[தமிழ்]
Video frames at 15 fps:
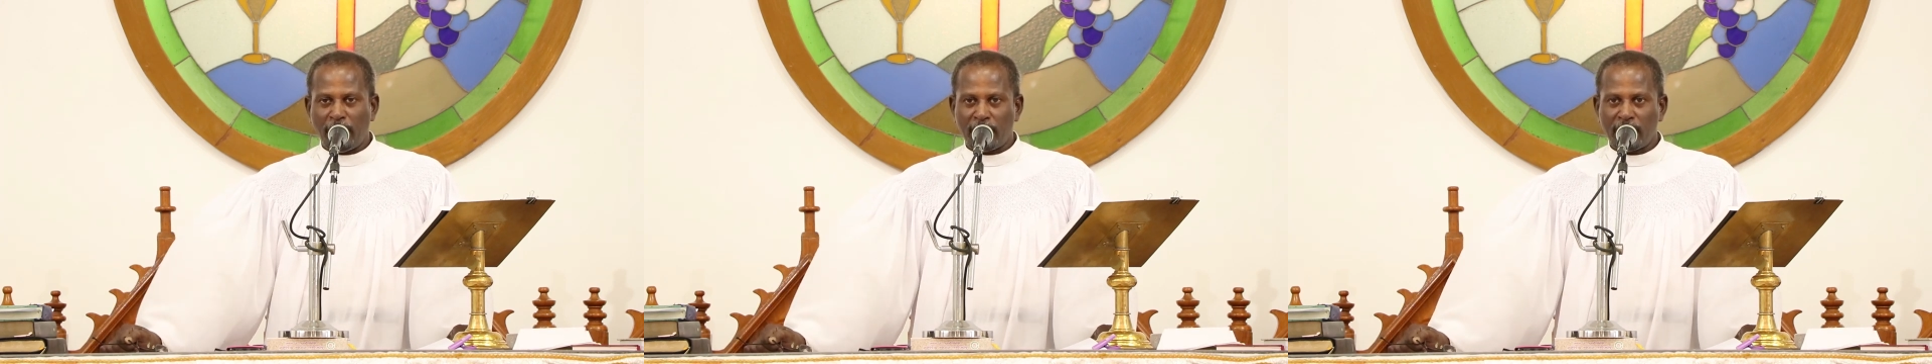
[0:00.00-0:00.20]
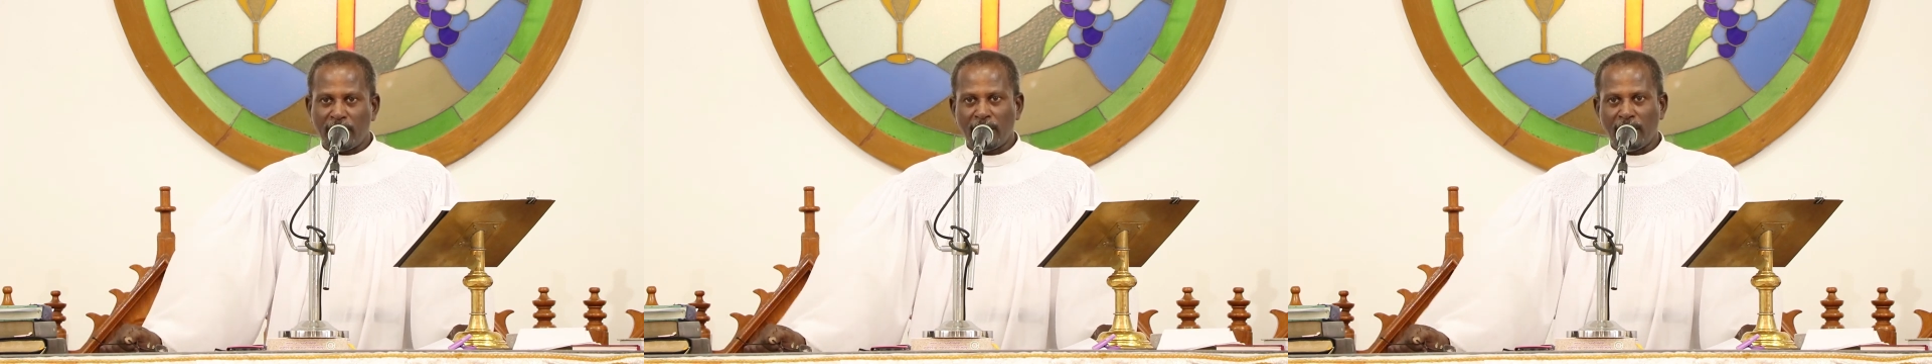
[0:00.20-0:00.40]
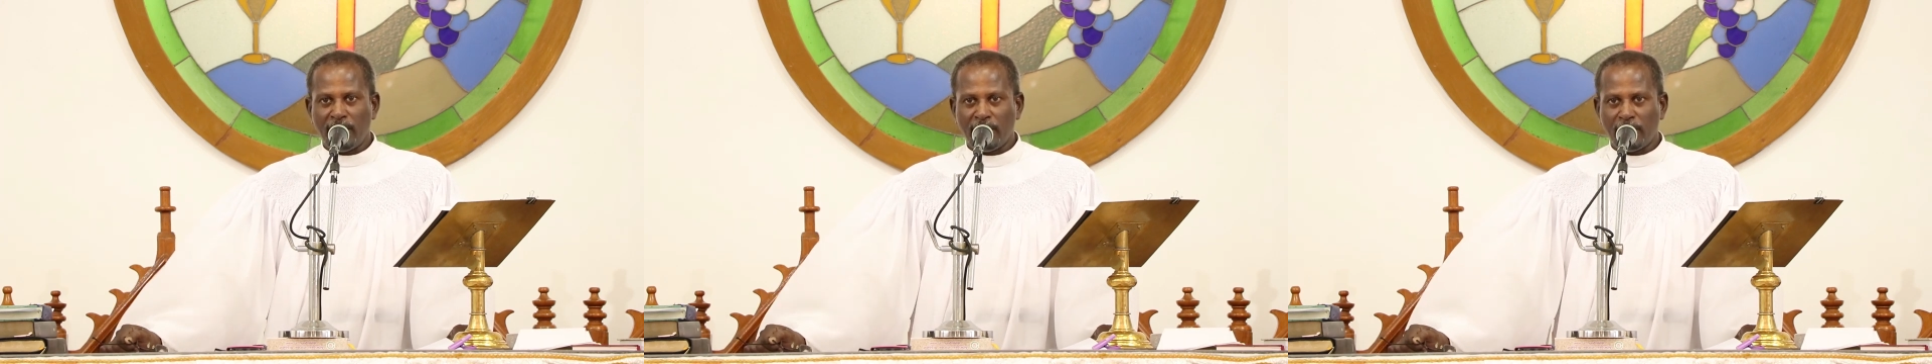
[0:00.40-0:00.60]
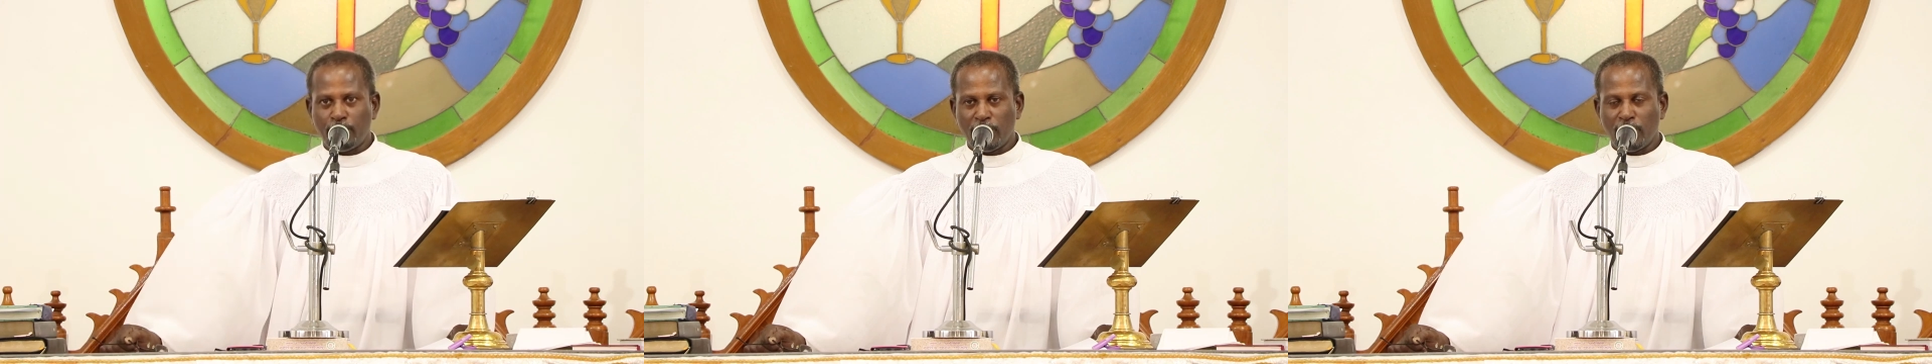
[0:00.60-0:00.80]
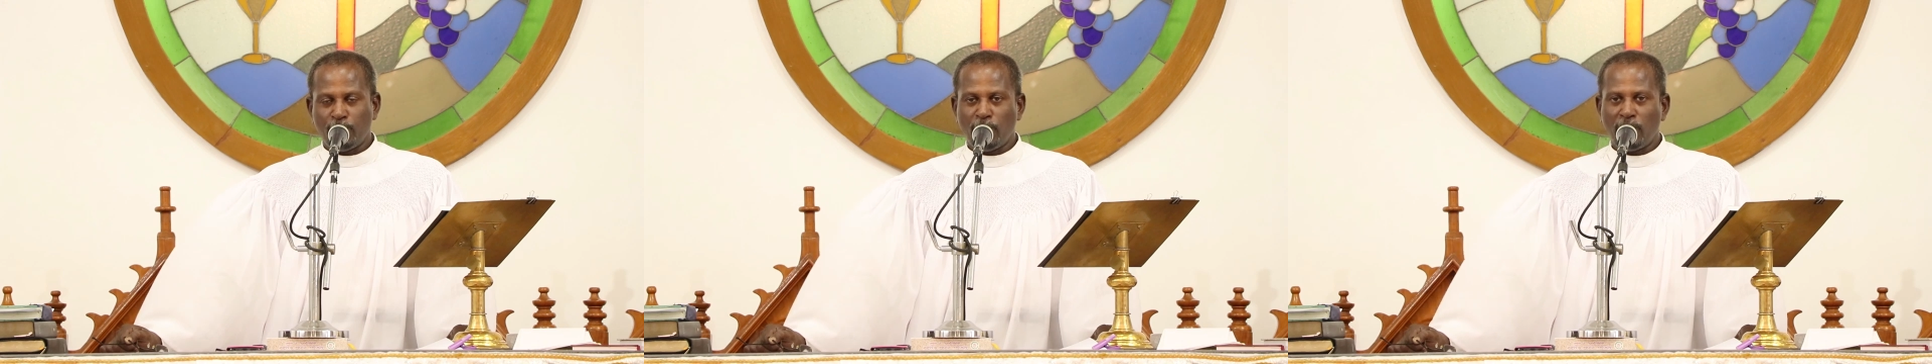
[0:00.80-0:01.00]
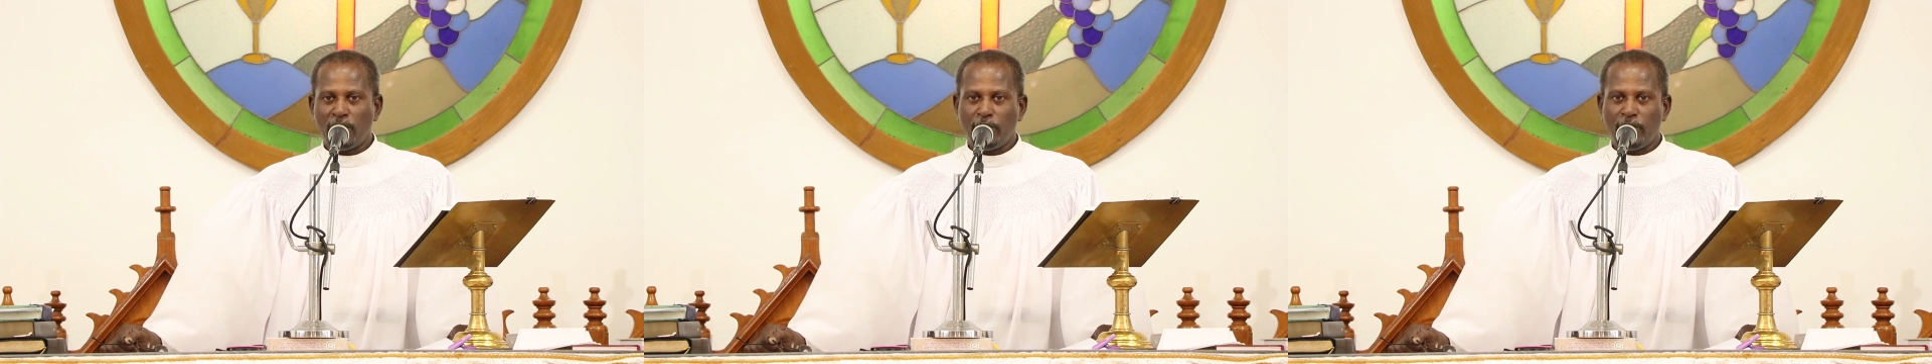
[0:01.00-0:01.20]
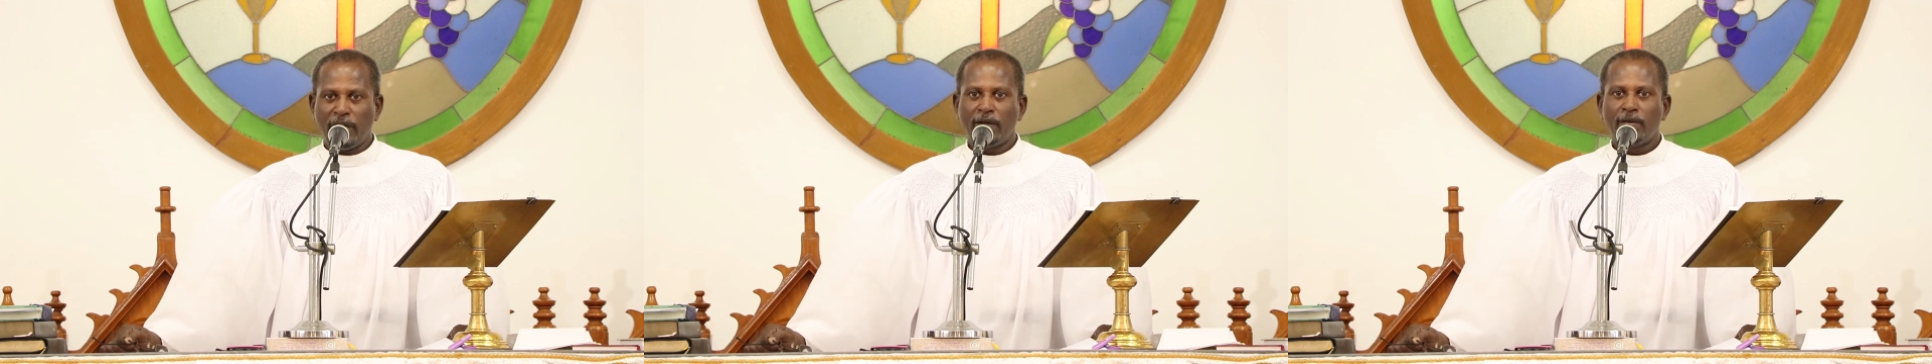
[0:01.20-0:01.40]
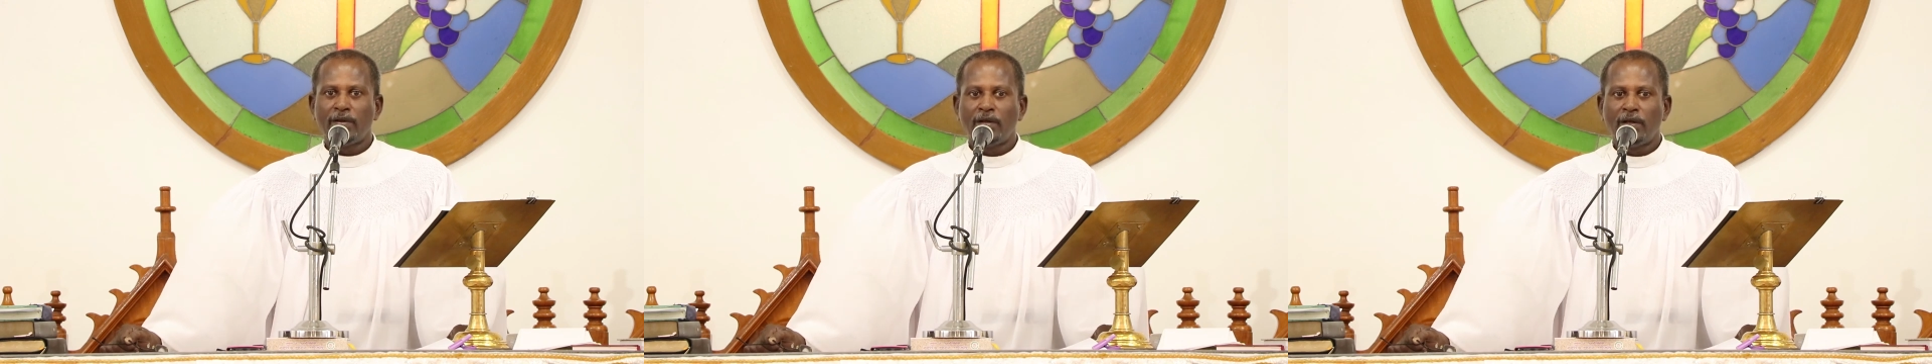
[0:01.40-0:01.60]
பக்கங்கள் இருப்பது போலவே